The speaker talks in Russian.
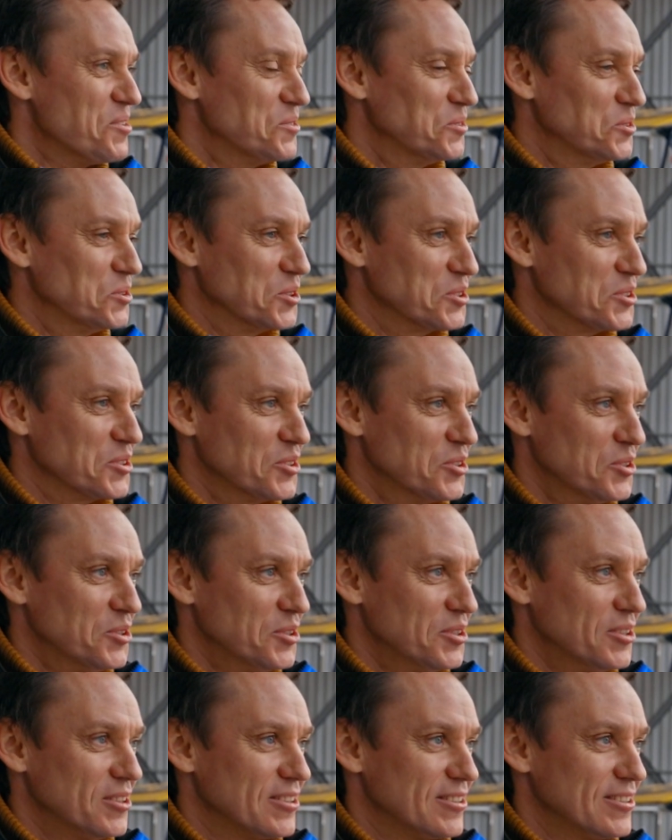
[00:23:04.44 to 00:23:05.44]
Вот,
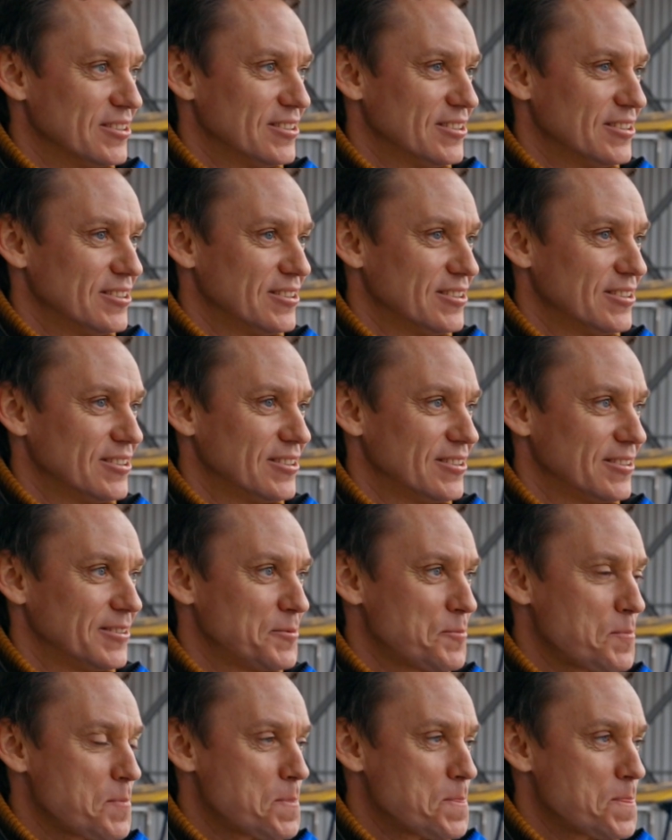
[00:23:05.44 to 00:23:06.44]
но а,
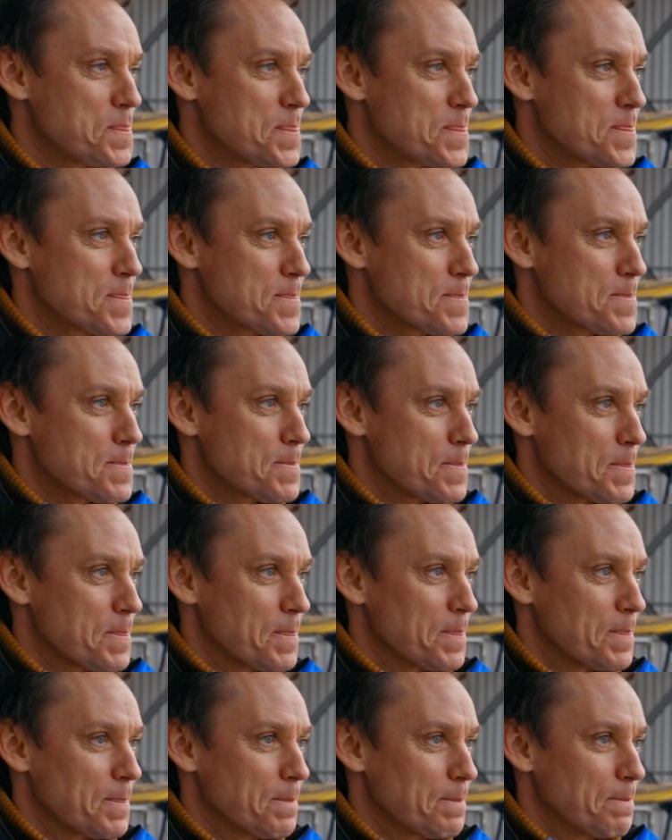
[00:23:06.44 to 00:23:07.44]

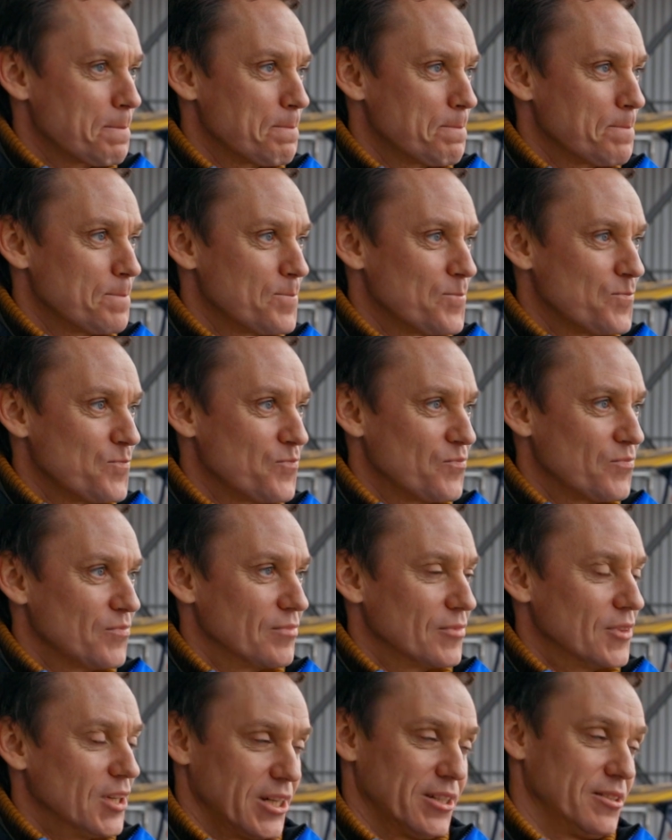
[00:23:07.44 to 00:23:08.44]

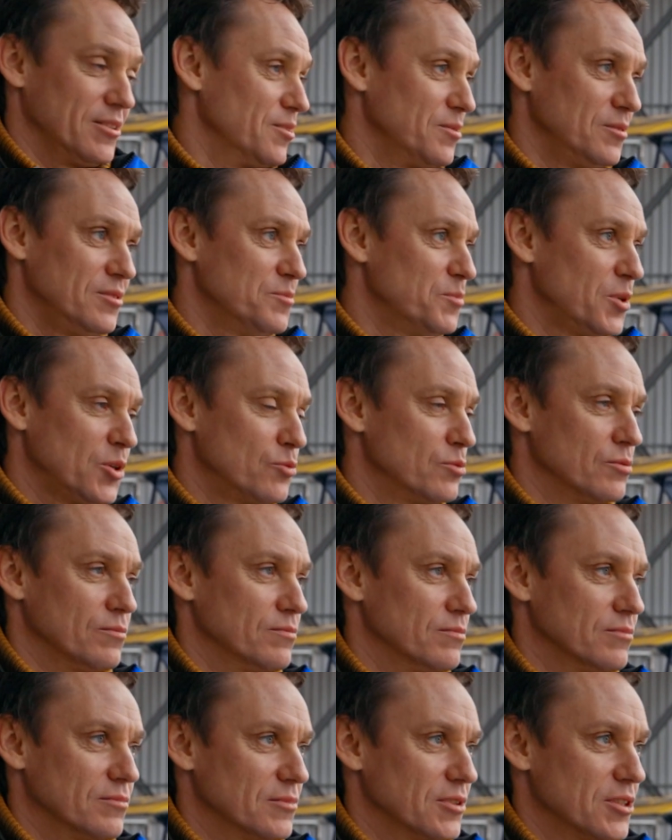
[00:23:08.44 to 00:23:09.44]
да, не, могу,
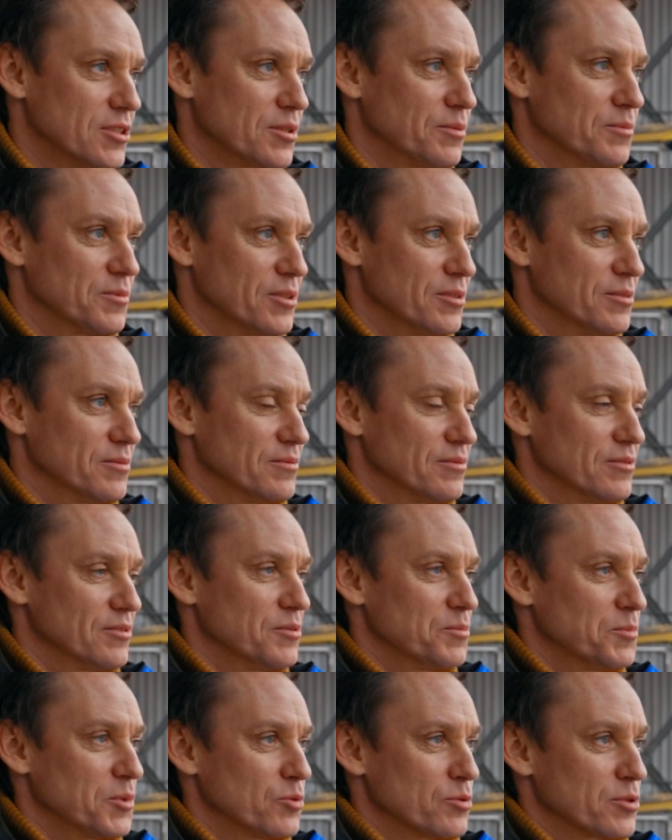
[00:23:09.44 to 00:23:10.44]
на самом деле,
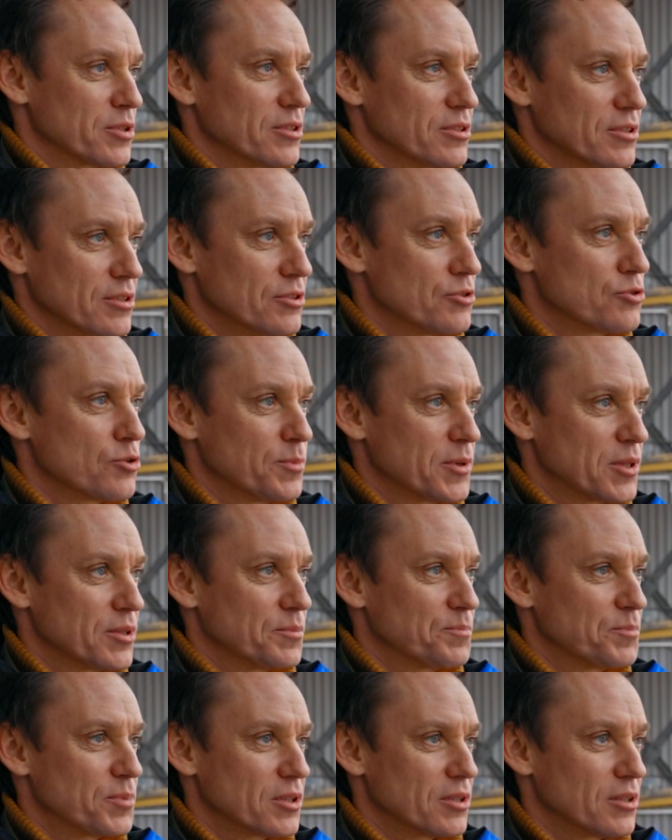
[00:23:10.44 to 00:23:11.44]
не могу сказать ничего про,
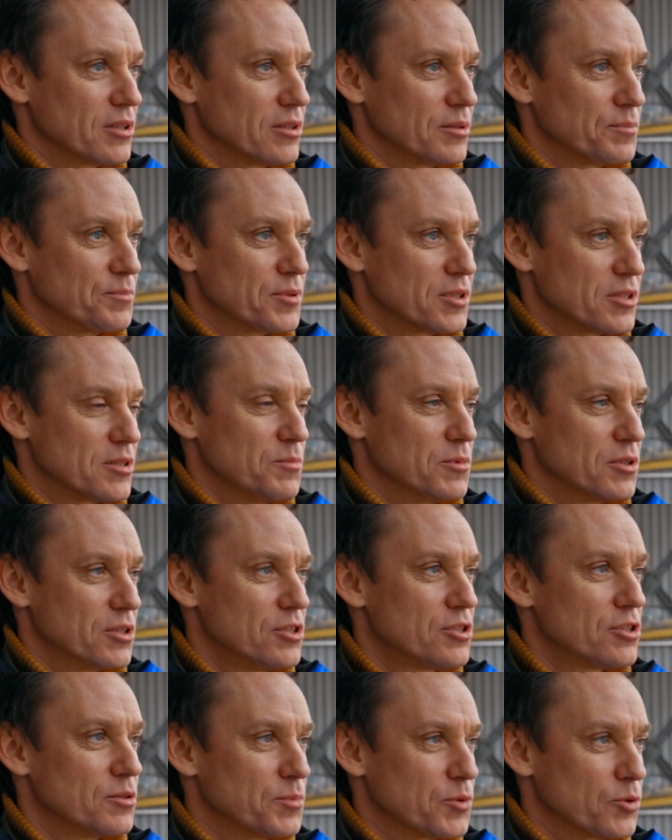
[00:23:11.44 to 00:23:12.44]
про,
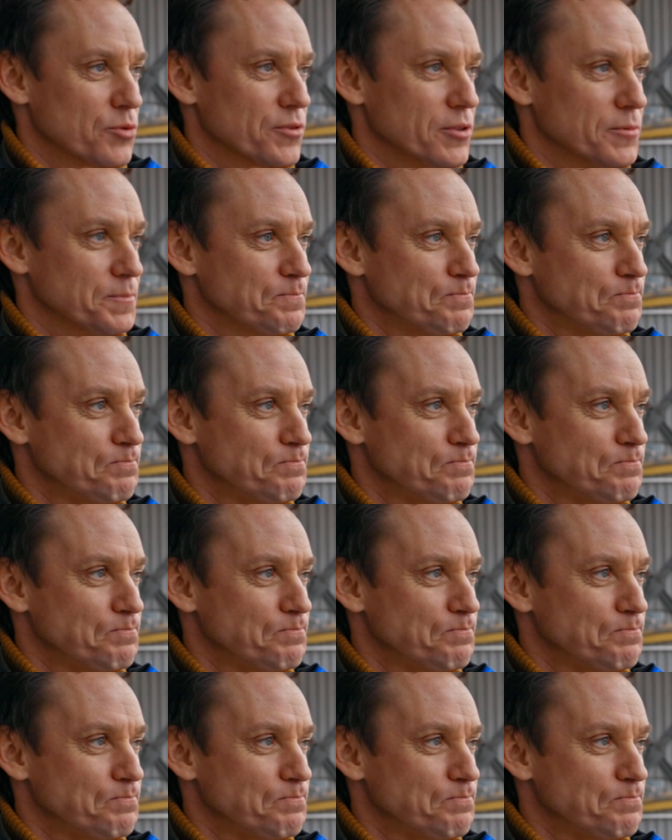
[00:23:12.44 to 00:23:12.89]
симметричный профиль.